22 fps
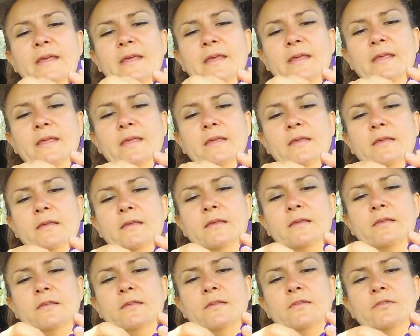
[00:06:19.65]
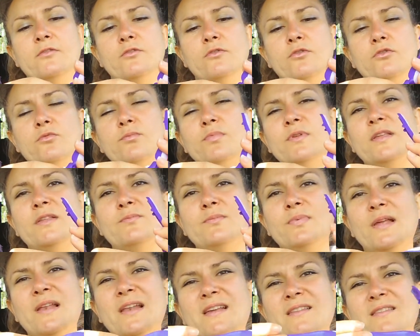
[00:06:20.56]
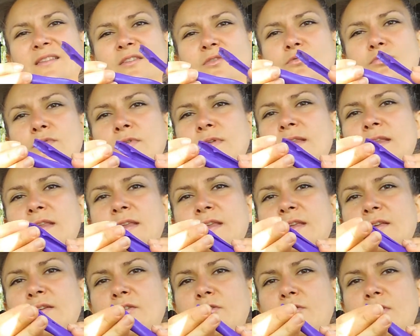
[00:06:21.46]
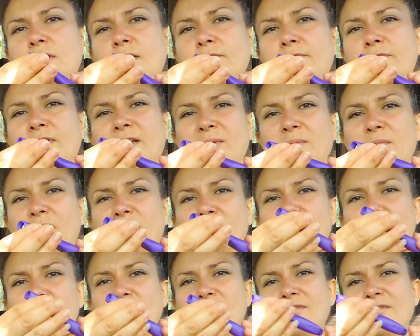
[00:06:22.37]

Et si on oublie de bien la nettoyer avant